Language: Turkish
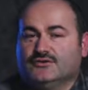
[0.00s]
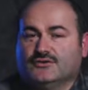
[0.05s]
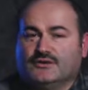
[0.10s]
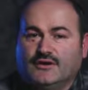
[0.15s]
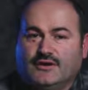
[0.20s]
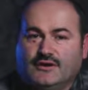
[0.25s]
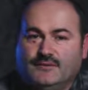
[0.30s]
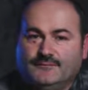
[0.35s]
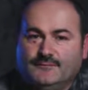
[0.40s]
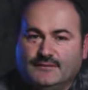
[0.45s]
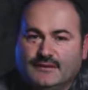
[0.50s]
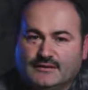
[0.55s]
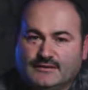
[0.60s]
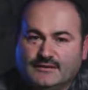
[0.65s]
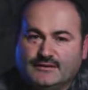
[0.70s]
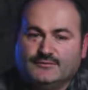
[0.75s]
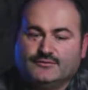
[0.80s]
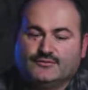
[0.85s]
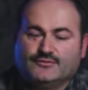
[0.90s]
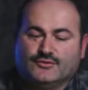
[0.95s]
çok
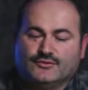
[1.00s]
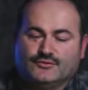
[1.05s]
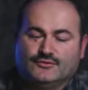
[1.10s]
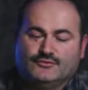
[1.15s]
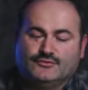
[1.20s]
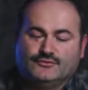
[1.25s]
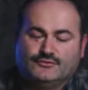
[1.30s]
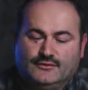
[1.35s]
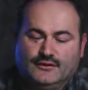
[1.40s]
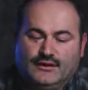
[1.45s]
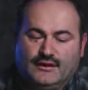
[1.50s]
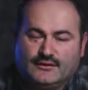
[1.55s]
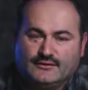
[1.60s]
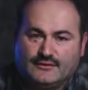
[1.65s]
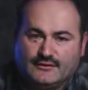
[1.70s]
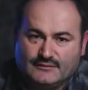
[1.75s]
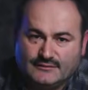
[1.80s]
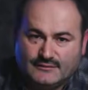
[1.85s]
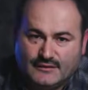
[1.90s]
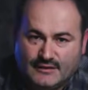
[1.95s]
ehemmiyetli bir soru.
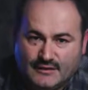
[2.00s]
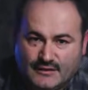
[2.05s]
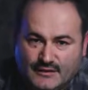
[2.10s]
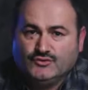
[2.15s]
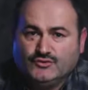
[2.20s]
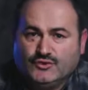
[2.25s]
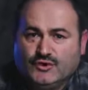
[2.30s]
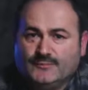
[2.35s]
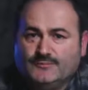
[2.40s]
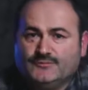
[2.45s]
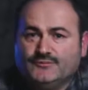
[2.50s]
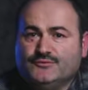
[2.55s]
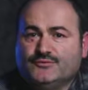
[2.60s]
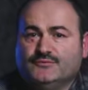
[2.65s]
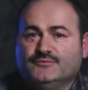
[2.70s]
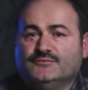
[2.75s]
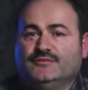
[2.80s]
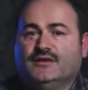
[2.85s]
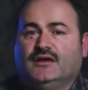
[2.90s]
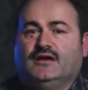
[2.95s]
Neredeyse
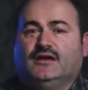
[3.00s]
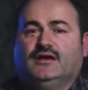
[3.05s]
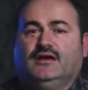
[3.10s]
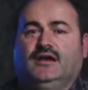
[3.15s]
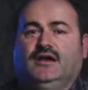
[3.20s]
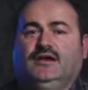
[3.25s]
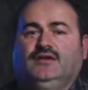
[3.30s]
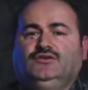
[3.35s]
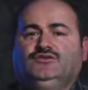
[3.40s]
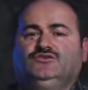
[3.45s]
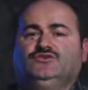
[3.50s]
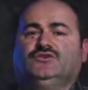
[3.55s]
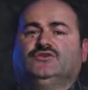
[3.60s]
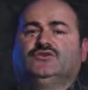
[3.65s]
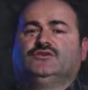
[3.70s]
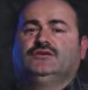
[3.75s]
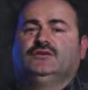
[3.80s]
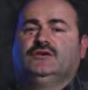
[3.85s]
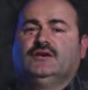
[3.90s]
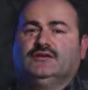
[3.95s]
toplumda en
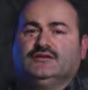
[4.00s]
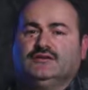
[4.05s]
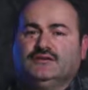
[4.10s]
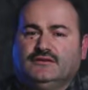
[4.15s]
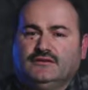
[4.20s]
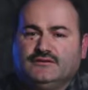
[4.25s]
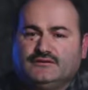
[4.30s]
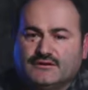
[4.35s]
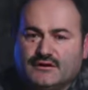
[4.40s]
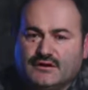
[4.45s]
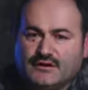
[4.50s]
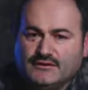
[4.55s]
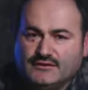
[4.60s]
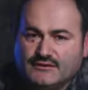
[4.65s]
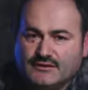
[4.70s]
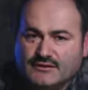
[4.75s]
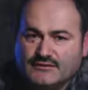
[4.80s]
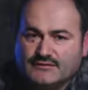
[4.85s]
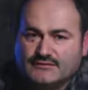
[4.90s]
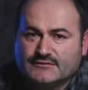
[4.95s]
çok yanlış
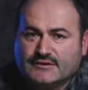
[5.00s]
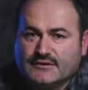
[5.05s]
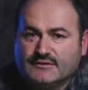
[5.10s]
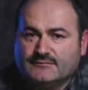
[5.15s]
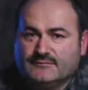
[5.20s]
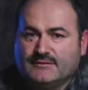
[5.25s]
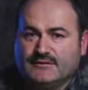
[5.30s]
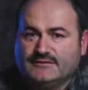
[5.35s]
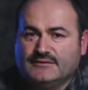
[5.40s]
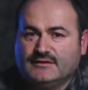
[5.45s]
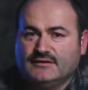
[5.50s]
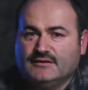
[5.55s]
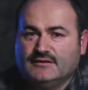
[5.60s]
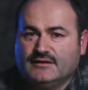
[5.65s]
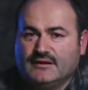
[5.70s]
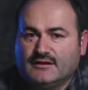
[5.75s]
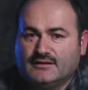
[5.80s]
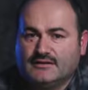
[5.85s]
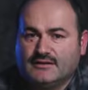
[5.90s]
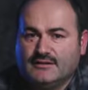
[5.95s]
anlaşılan
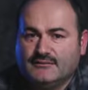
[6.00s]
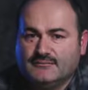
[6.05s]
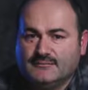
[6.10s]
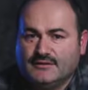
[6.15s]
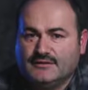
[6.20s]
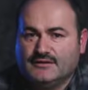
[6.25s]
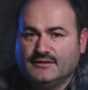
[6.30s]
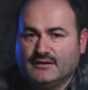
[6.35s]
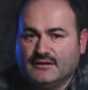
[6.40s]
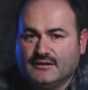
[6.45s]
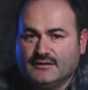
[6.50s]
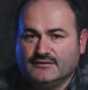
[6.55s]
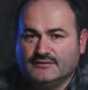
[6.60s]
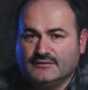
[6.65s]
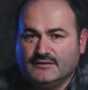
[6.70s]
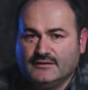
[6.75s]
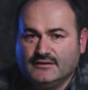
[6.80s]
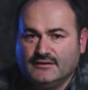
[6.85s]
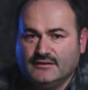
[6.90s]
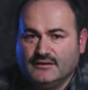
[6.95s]
meselelerden bir
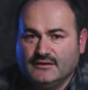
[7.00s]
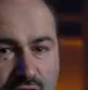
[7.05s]
tanesi